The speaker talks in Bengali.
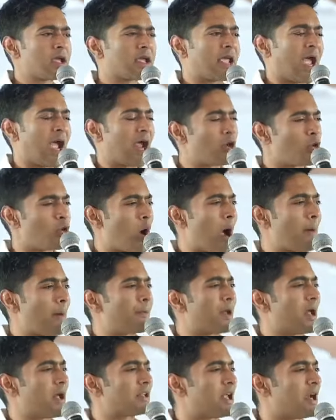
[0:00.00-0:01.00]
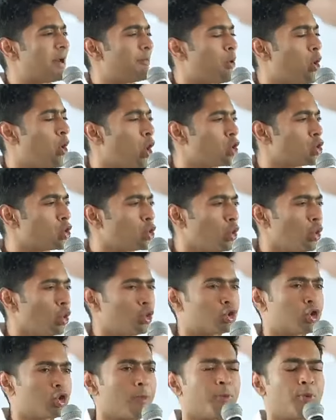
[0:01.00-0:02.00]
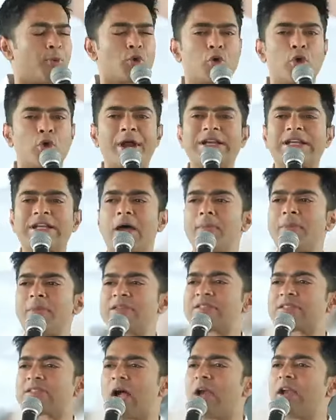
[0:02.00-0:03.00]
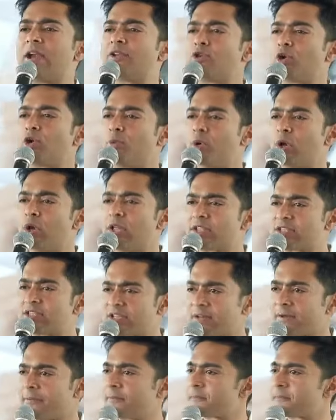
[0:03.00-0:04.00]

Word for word: কেন আপনাদের ভোট গুরুত্বপূর্ণ এটা বিস্তারিত বলেছেন